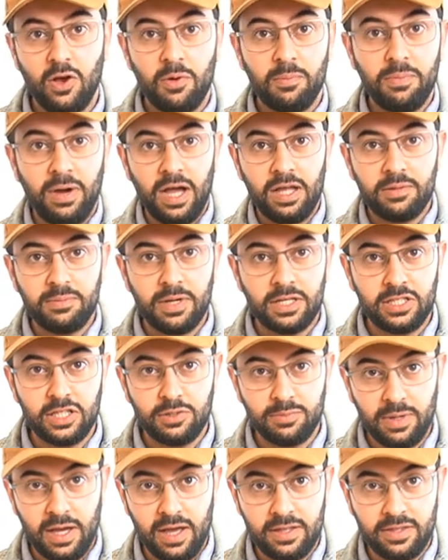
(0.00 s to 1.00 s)
بعد ما
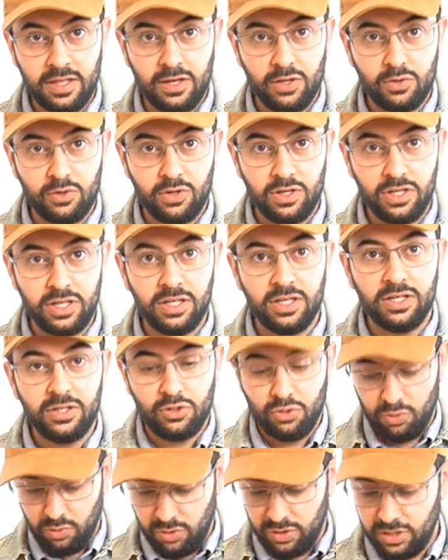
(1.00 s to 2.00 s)
تجمع هذني كلهن
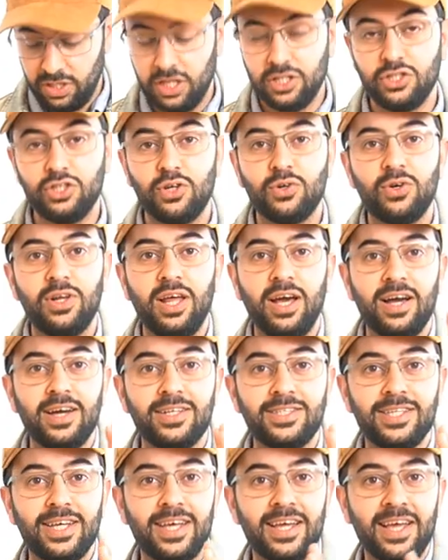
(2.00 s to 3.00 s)
تروح ترجع كل
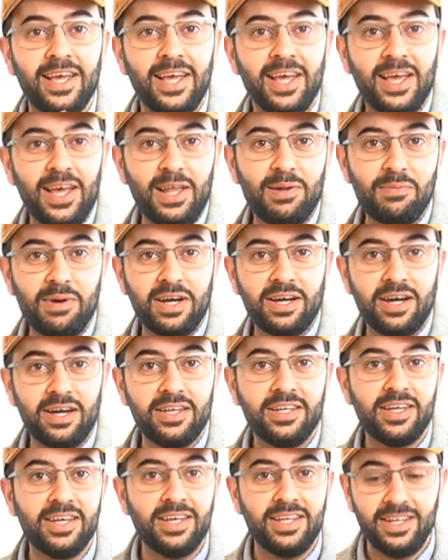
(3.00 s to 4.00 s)
حاجة
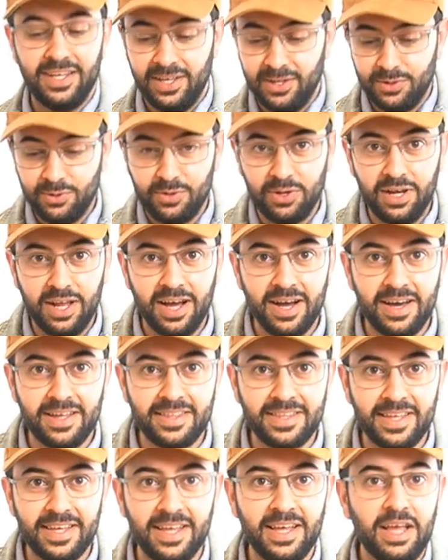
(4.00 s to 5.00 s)
لمكانها لأن كل
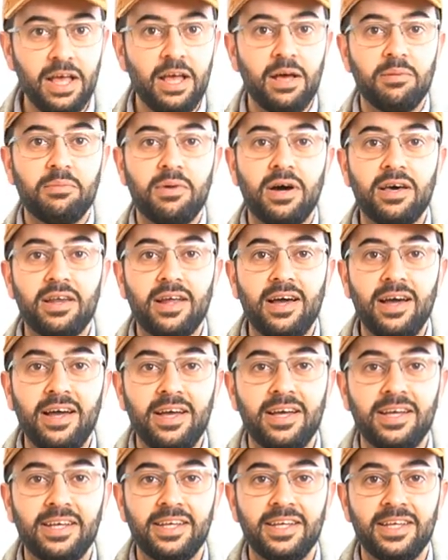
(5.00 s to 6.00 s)
هذا ما راح
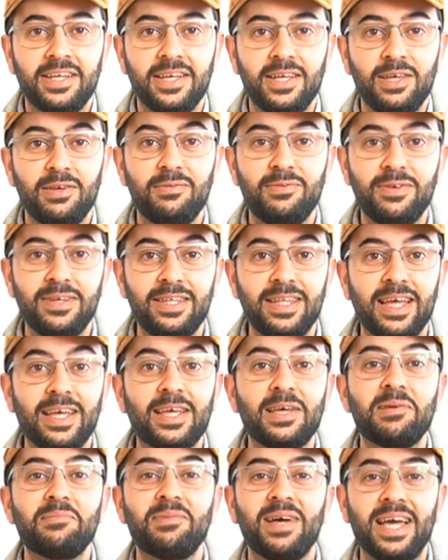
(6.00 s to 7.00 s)

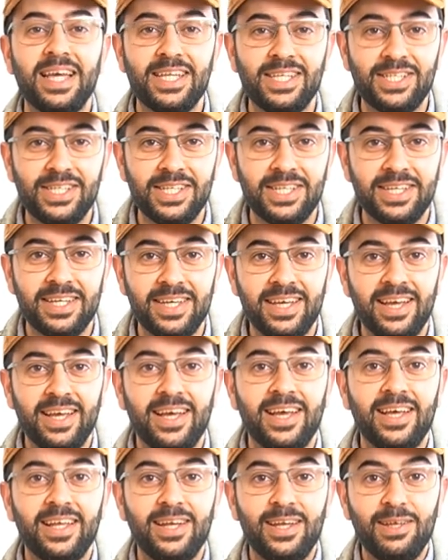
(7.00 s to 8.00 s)
يفيدك بأي شيء
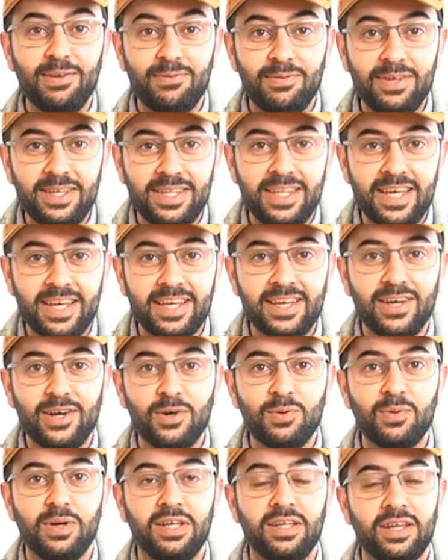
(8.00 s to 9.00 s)
اللي يفيدك
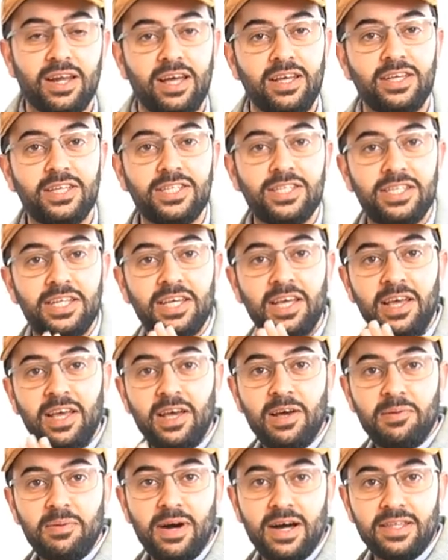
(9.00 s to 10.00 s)
هو اللي راح يجي
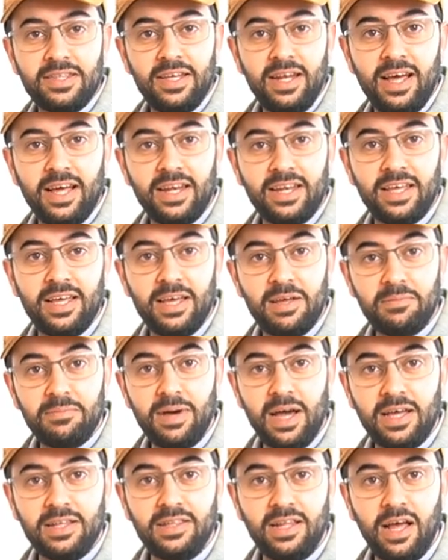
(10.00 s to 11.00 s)
بهذه الحلقة
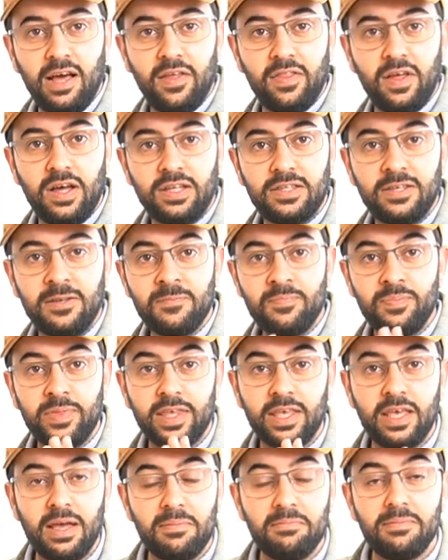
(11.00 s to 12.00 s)
بعد لحظات
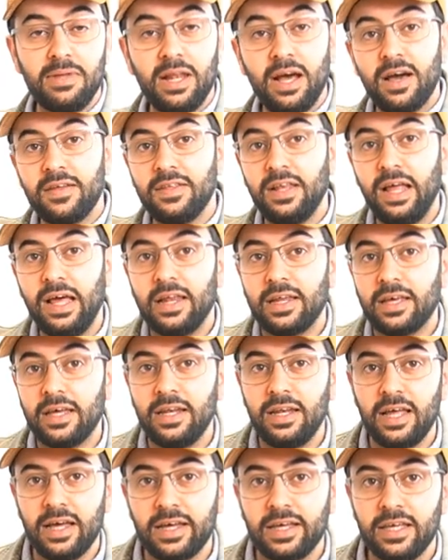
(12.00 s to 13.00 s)
كمل هذه الحلقة
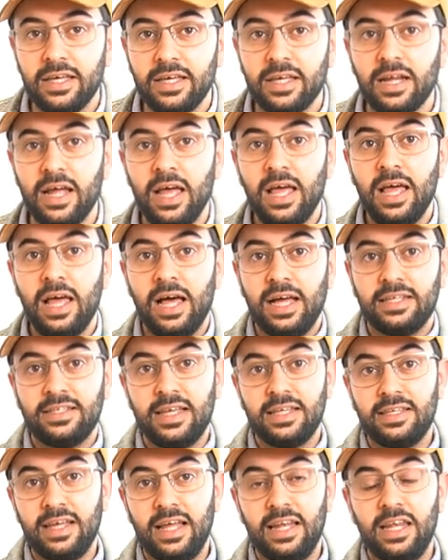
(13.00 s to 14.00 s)
الأخير
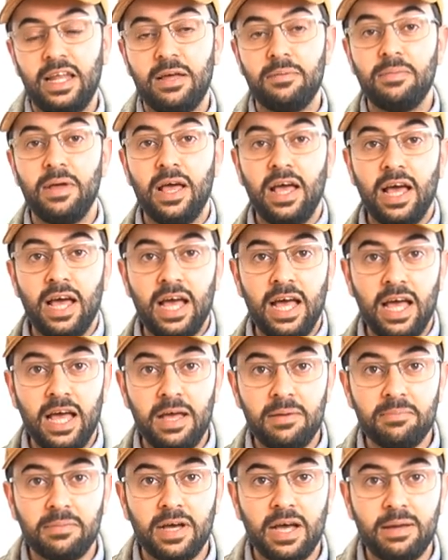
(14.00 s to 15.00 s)
حتى تتعلم
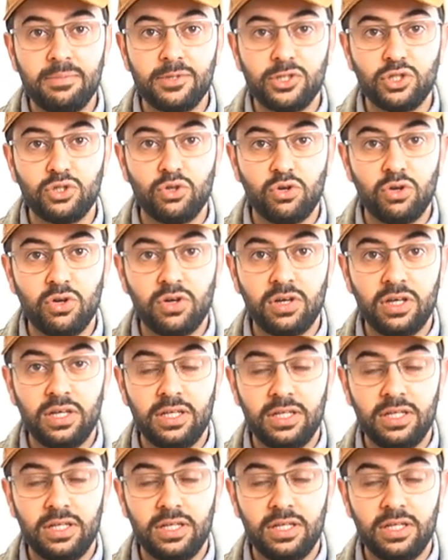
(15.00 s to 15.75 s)
أهم خمس طرق